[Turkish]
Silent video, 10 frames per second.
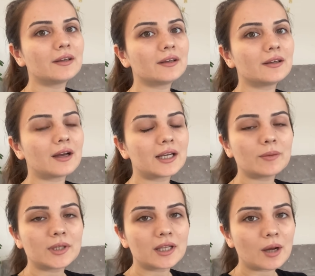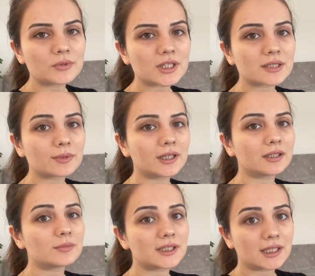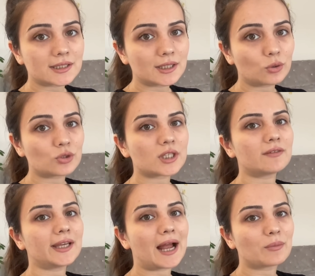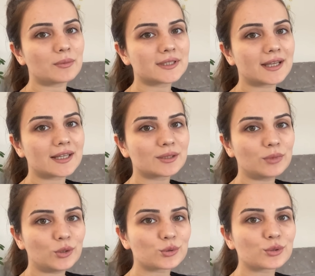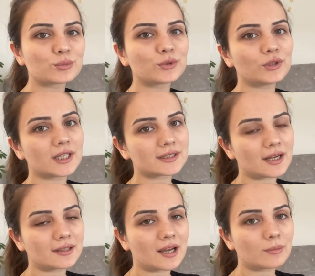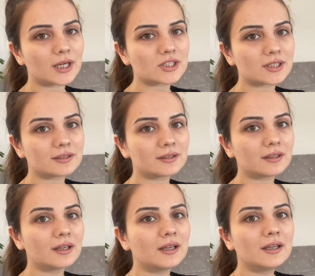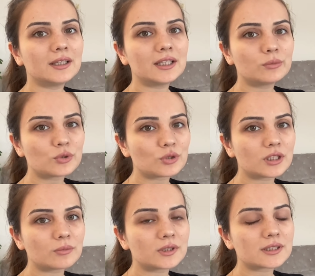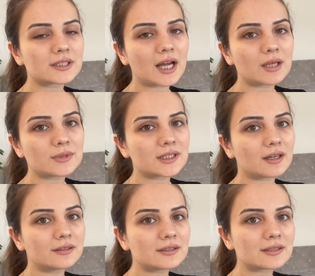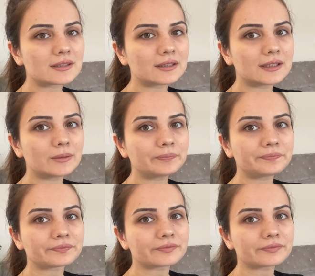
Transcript: Ee, annem de ne yapacağız bakalım. 8'den önce eve gelmemiz lazım. Biliyorsunuz bugün yasaklar başladı. 7.30 gibi Rıza'ya bizi alırsın dedim.